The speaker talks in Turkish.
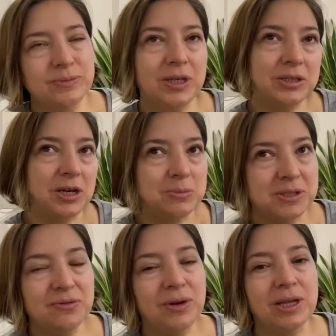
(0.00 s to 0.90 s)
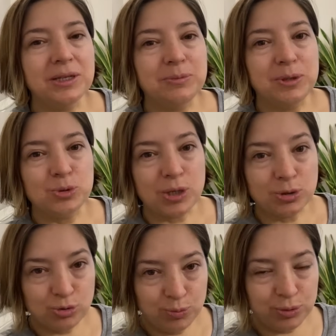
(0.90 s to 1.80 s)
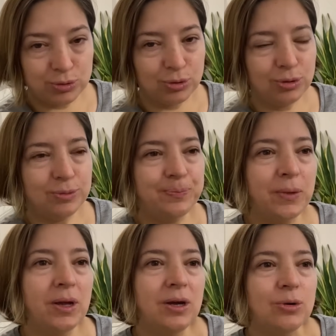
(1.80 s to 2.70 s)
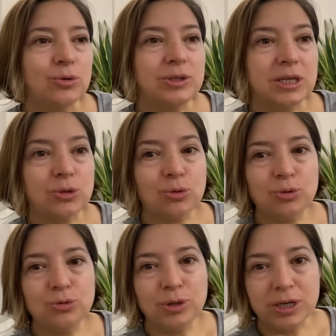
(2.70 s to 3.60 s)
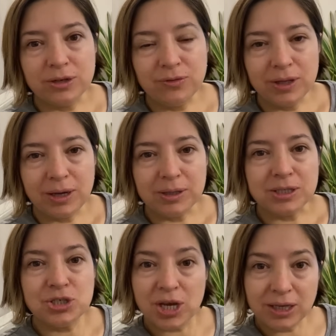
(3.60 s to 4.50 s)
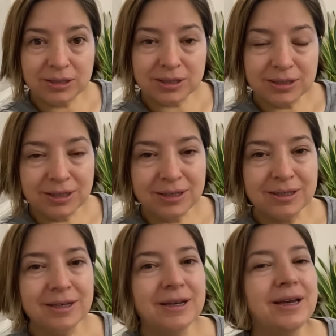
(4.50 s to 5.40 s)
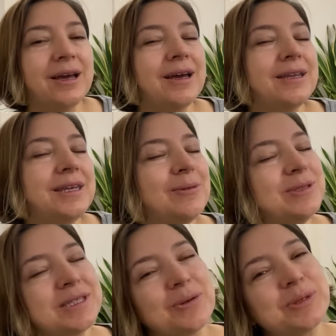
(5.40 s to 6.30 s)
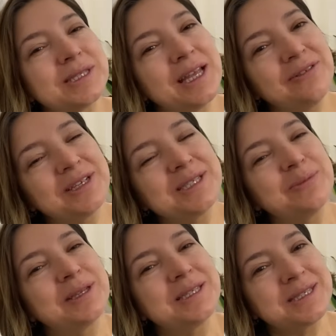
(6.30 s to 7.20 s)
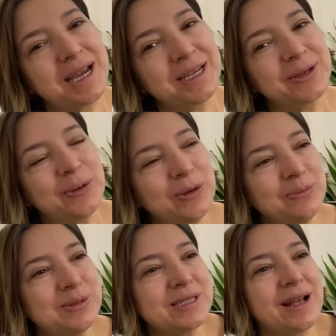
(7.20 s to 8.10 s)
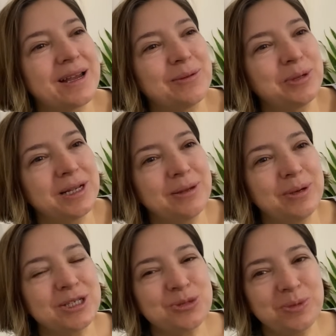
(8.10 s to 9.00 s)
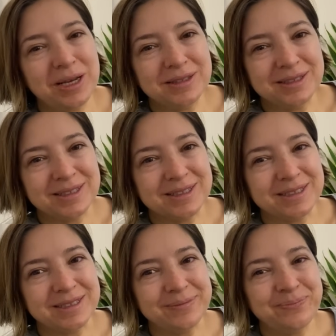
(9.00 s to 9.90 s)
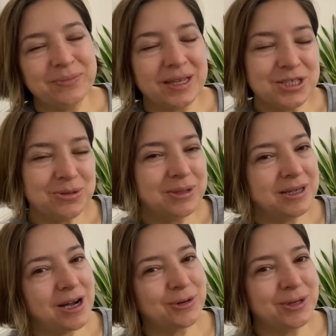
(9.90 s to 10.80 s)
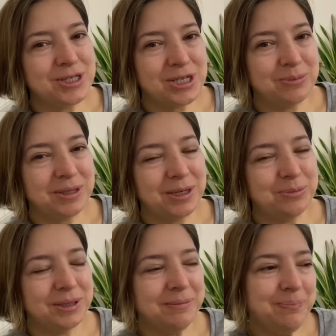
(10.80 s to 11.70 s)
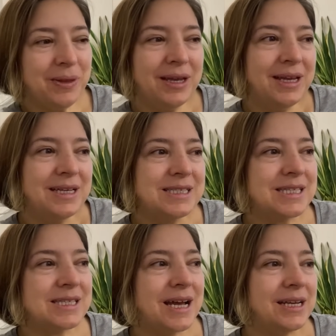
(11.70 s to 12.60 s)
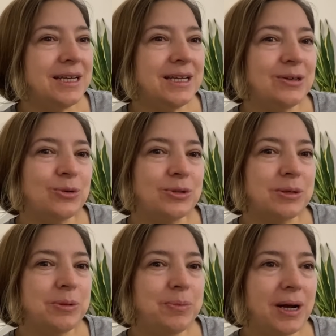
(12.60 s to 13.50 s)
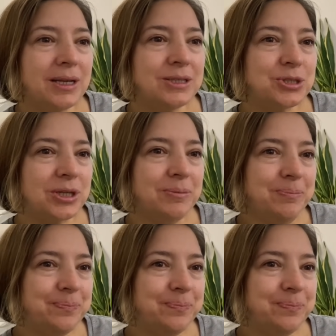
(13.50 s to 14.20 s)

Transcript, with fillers: yatağımızı falan da bir güzel süpürdük. O deri döküntülerini falan da çektirdik. Temiz temiz nevrezimi de serdik. Oh misler gibi de Ali Beyciğim yattı. Şimdi kargo açılımını yapalım. Sizlerle onu da bir paylaşayım.